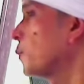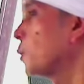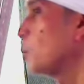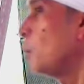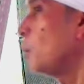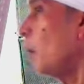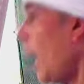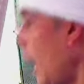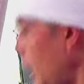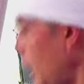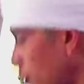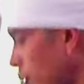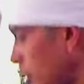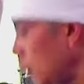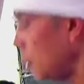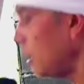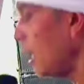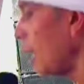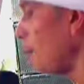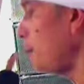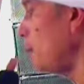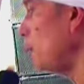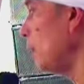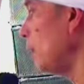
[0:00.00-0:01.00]
kacung
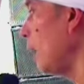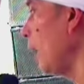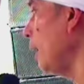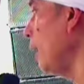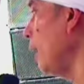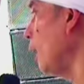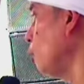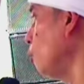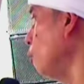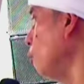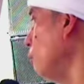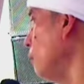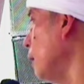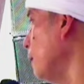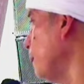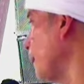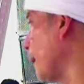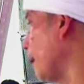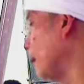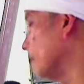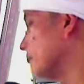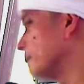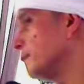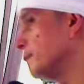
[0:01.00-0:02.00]
Nabi ora kaya kuwe,
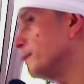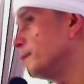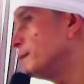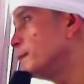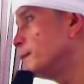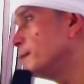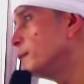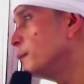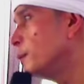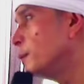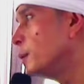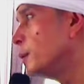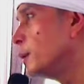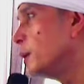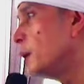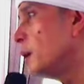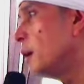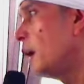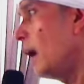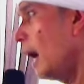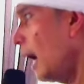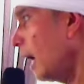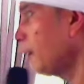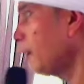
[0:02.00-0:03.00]
Pak.
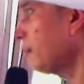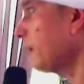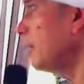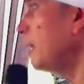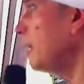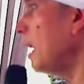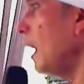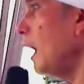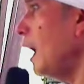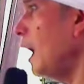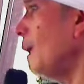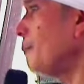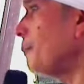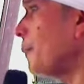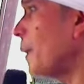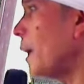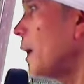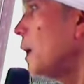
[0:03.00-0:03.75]
Artinya apa?